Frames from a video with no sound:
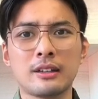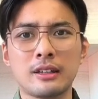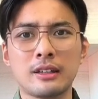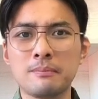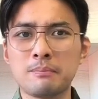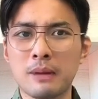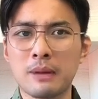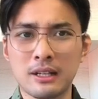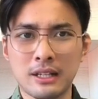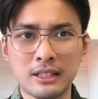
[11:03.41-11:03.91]

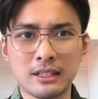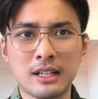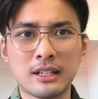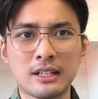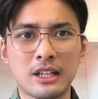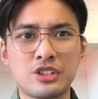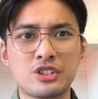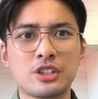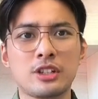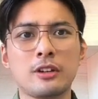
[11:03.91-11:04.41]
能把雷达
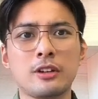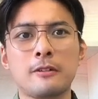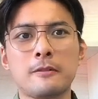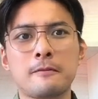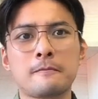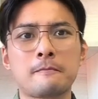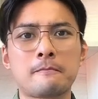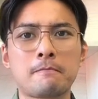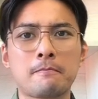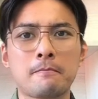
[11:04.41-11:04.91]
给吃掉
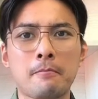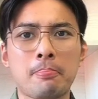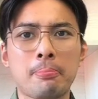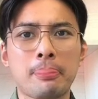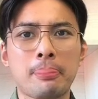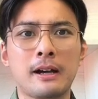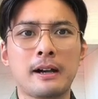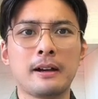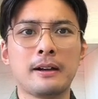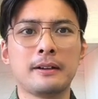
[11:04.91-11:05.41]

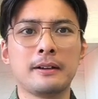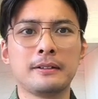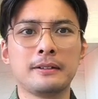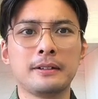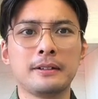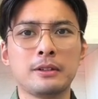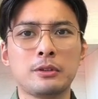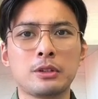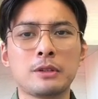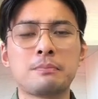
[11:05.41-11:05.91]
啊，
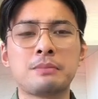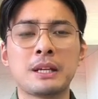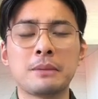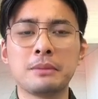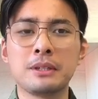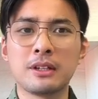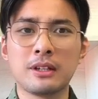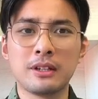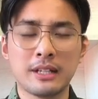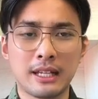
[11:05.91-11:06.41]
或者屏
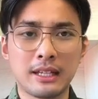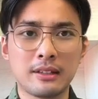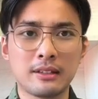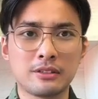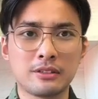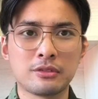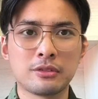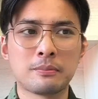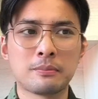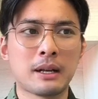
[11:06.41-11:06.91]
蔽掉雷，
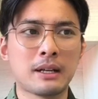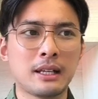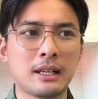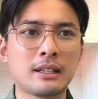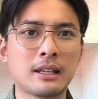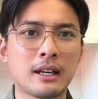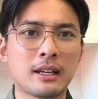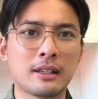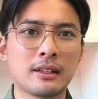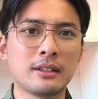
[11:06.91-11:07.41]
就是把雷
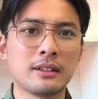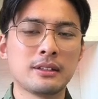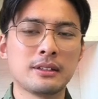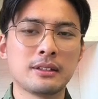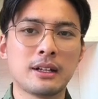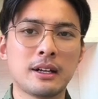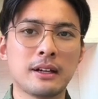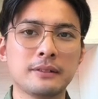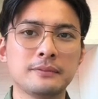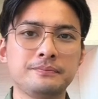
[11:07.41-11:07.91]
达
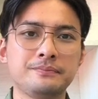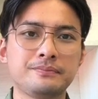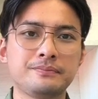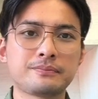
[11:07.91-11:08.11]
啊